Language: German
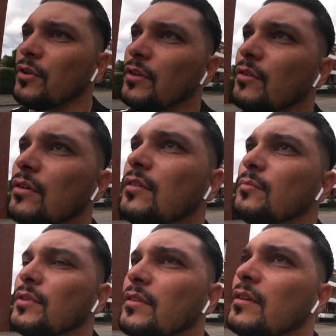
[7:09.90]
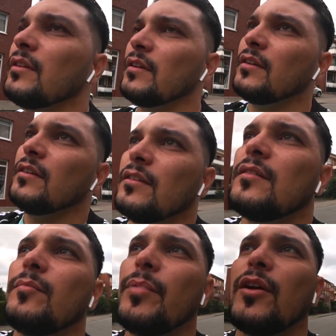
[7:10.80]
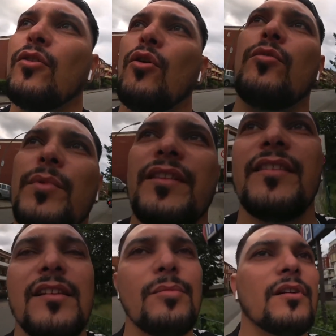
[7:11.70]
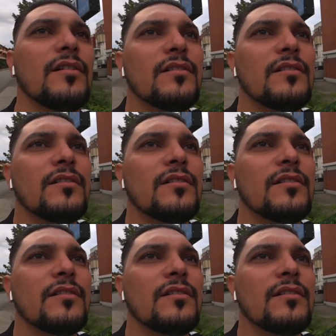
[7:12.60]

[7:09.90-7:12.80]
hier auch. Mit Balkon mit Silber